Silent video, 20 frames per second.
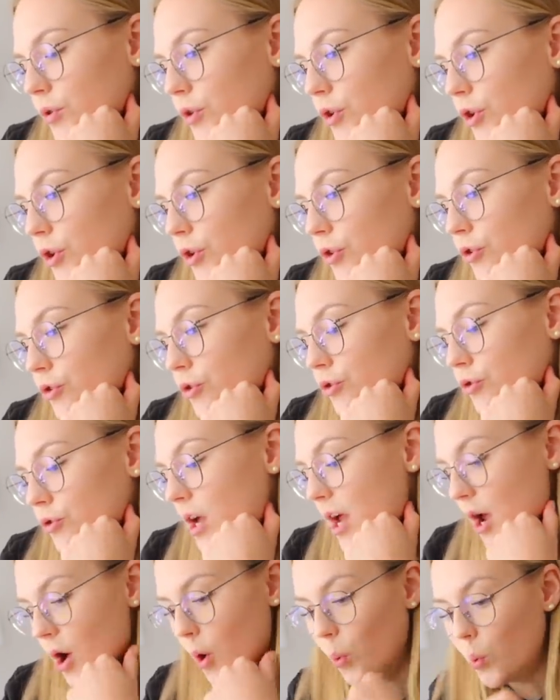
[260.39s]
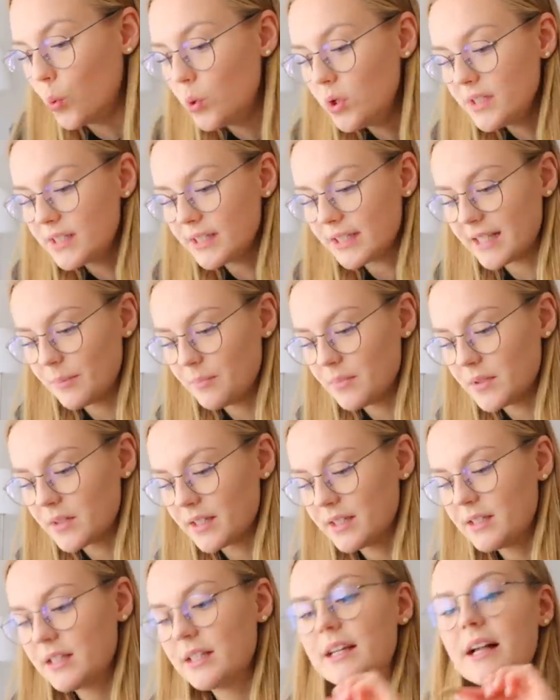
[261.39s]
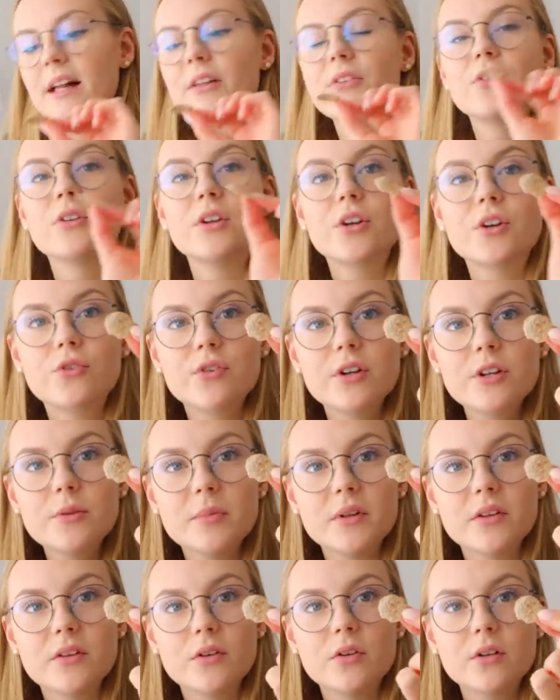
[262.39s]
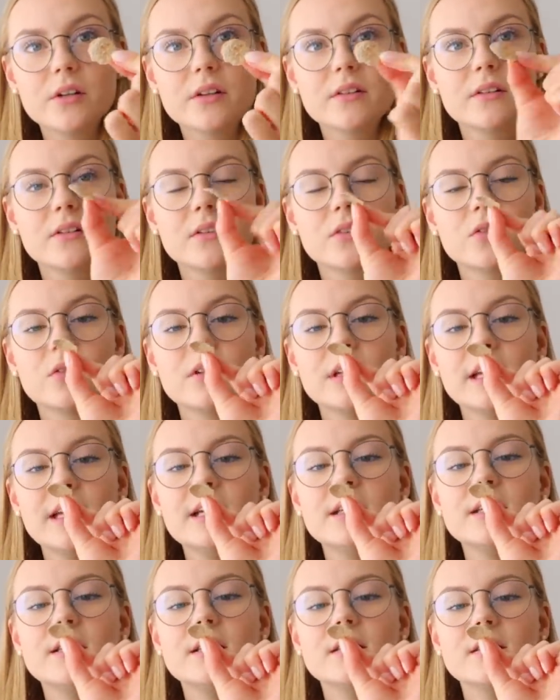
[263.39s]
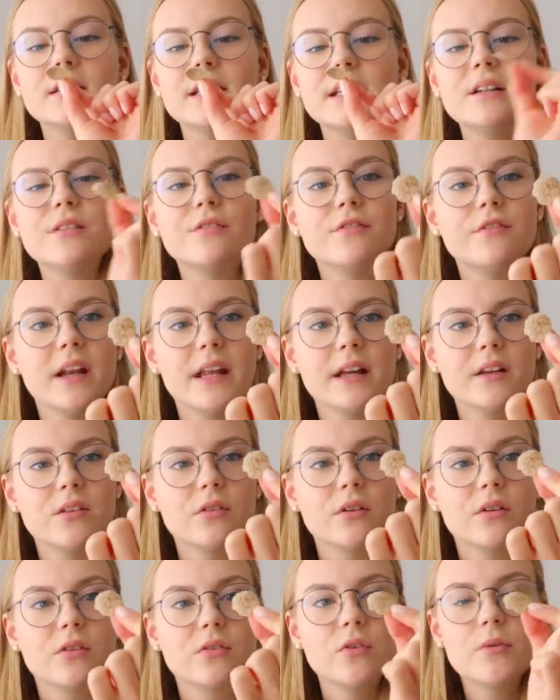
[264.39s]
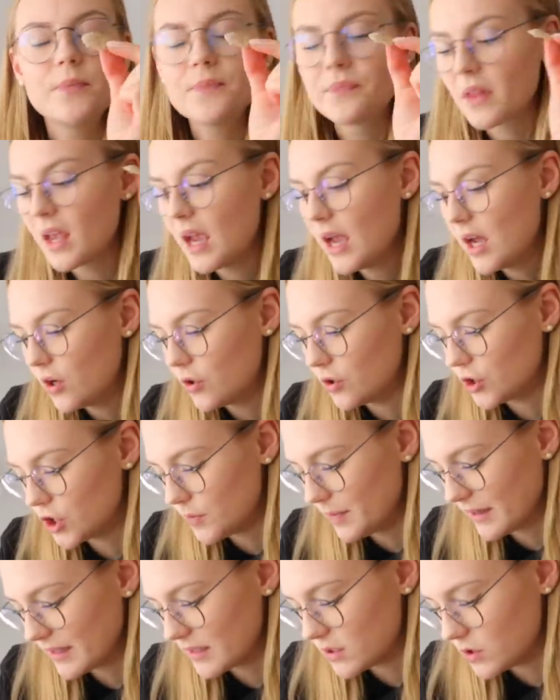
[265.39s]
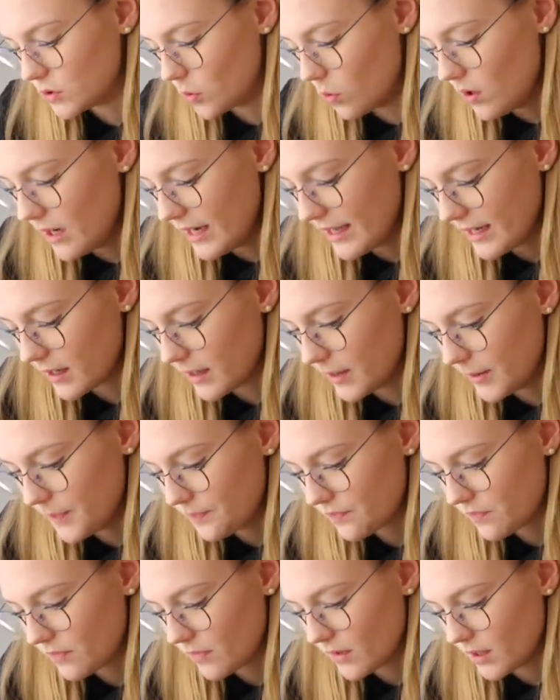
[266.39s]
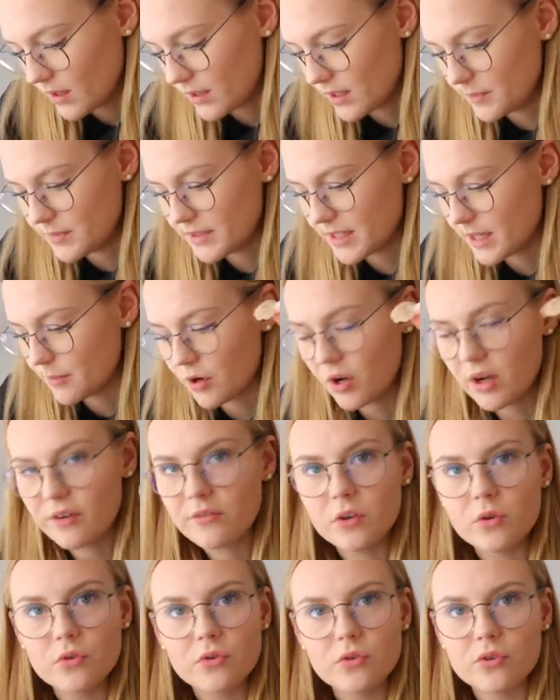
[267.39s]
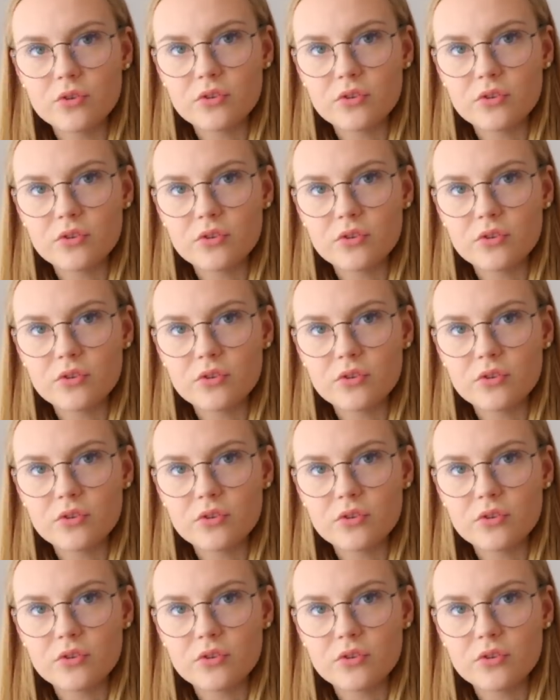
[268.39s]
Yes. Und ich habe mir richtig geil so eine Crispy geholt. Das sind so Dinkel, Dinkelflakes oder so. Und schmecken so lecker glaube, die kann man auch einfach nur so